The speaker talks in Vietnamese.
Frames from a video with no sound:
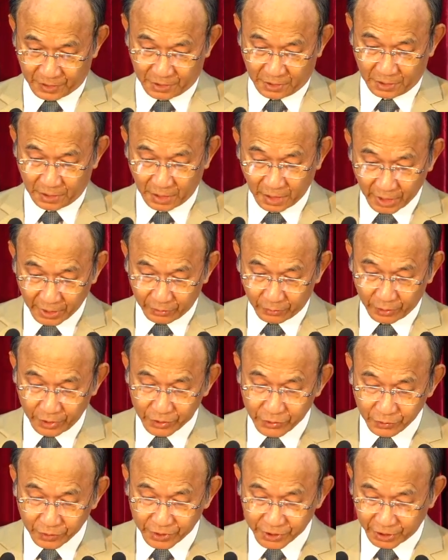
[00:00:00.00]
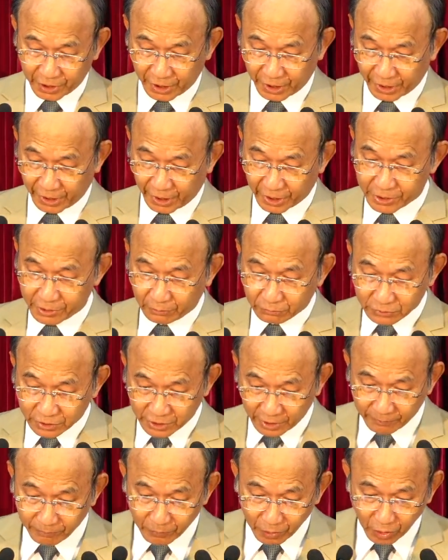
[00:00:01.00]
Lời của Đức Chúa Trời ở trong
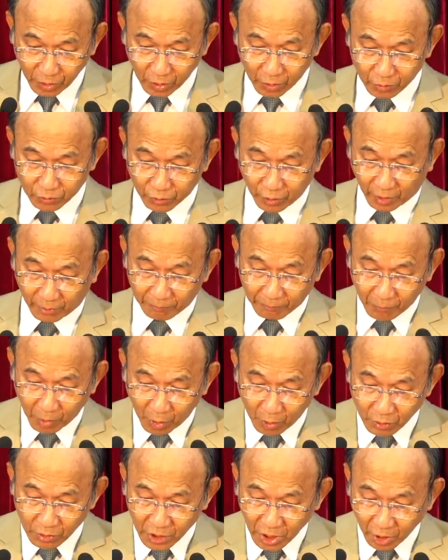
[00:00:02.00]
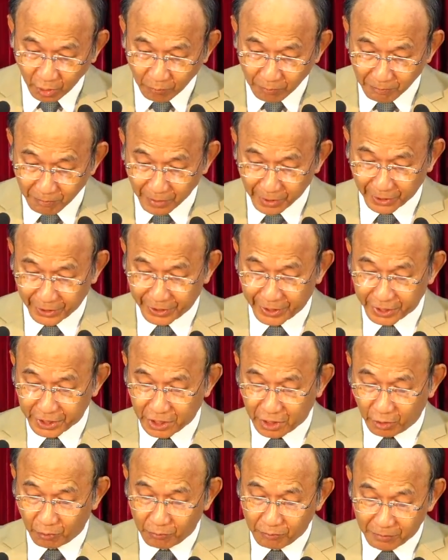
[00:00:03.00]
Châm Ngôn đoạn 4 câu 10 đến
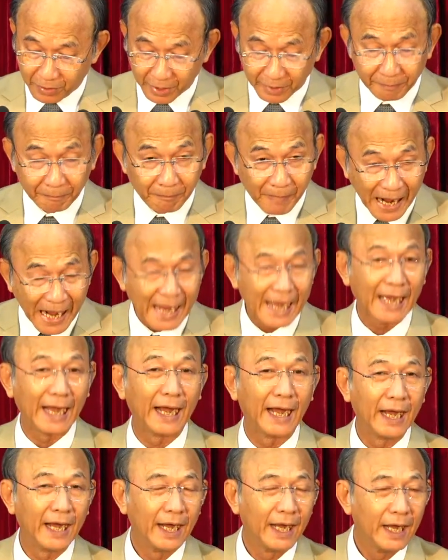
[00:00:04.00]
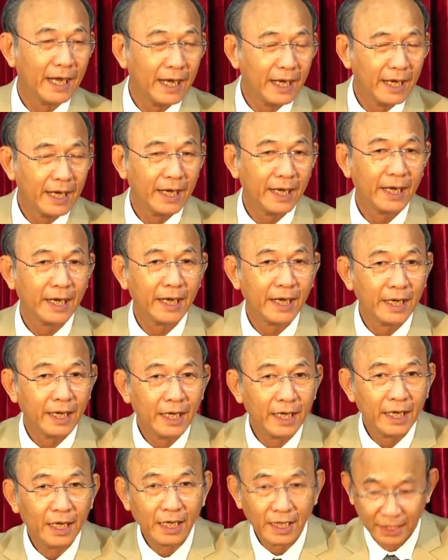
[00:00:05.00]
câu 13
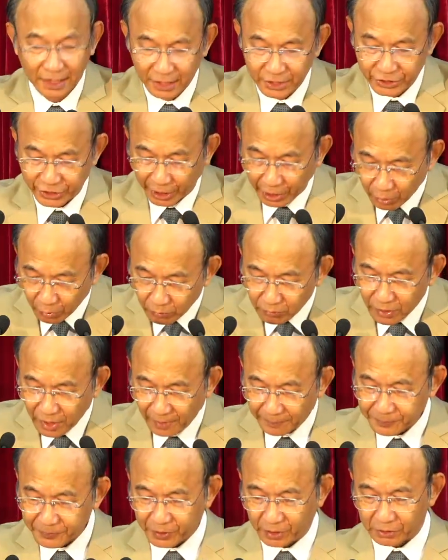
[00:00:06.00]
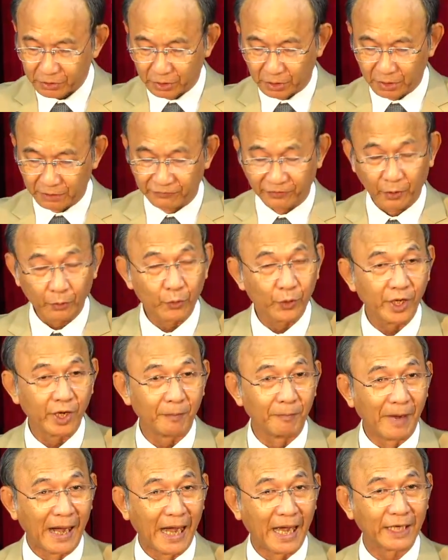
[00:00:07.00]
sẽ cung cấp cho tôi và quý
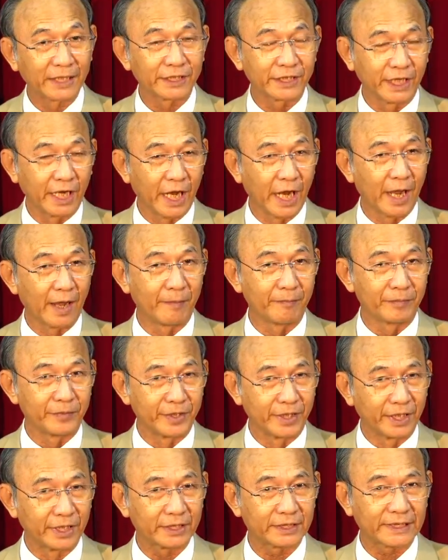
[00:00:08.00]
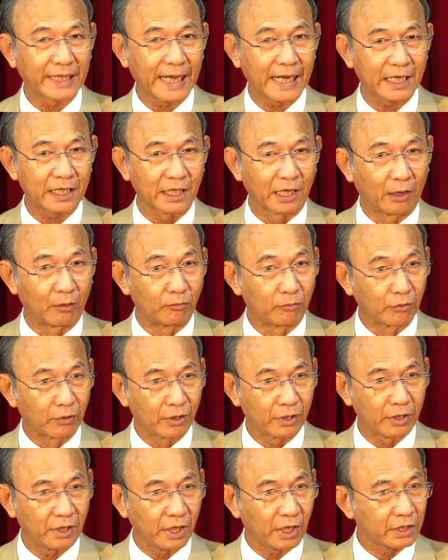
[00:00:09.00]
ông bà, anh chị em những tác động
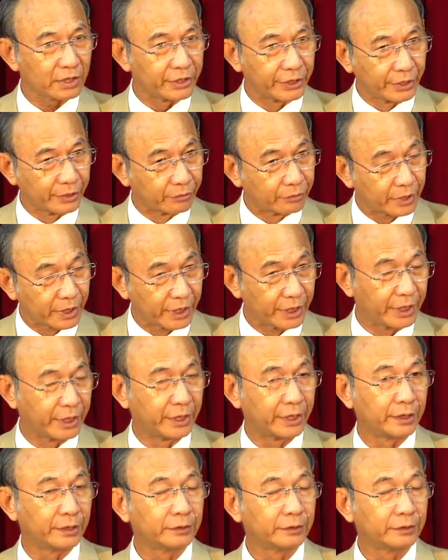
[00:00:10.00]
rất diệu kỳ,